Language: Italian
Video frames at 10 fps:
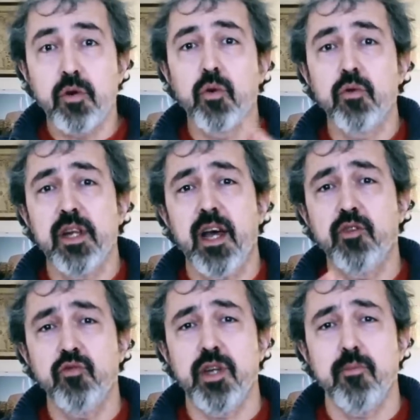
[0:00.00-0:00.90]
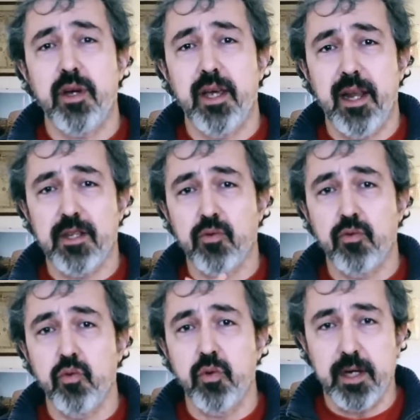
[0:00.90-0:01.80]
concludere aggiungiamo che la
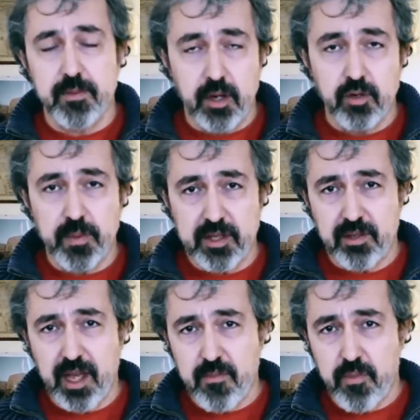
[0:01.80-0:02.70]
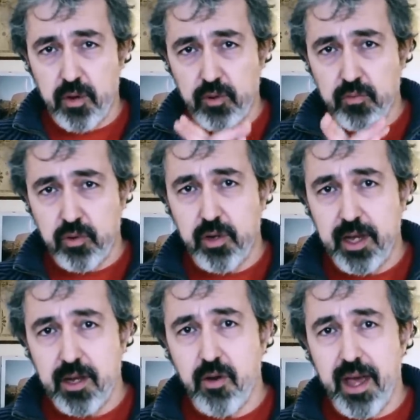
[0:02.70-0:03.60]
struttura dello spazio-tempo in un buco
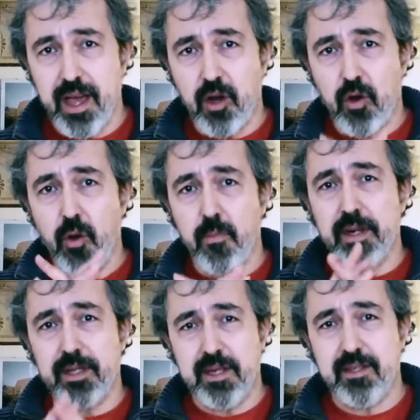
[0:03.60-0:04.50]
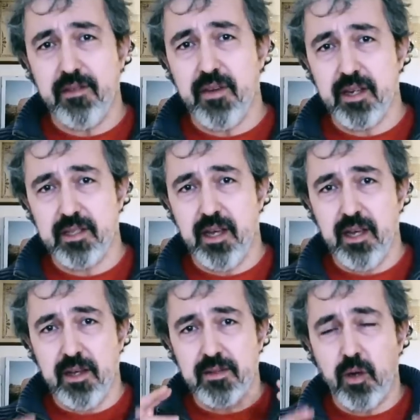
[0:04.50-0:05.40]
nero è completamente diversa
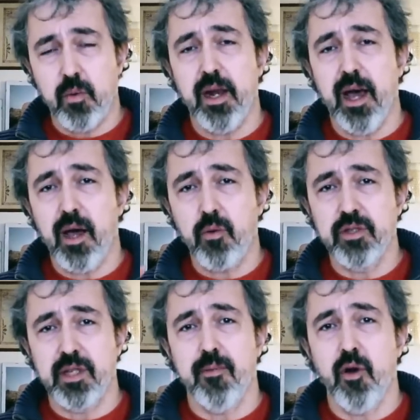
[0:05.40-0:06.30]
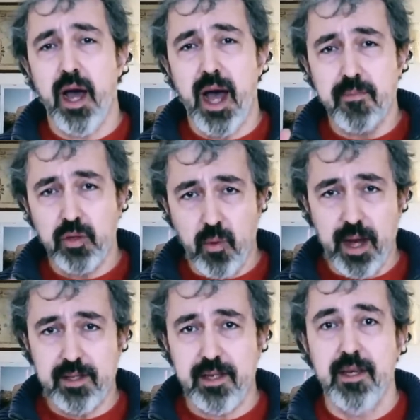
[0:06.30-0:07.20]
da quella a cui siamo
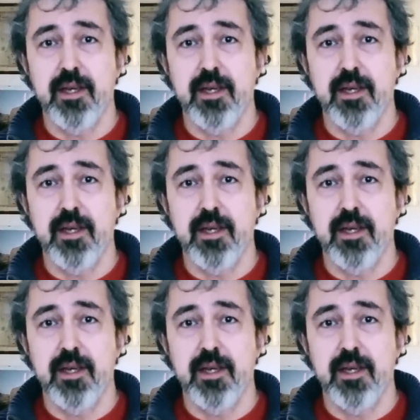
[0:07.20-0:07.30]
abituati,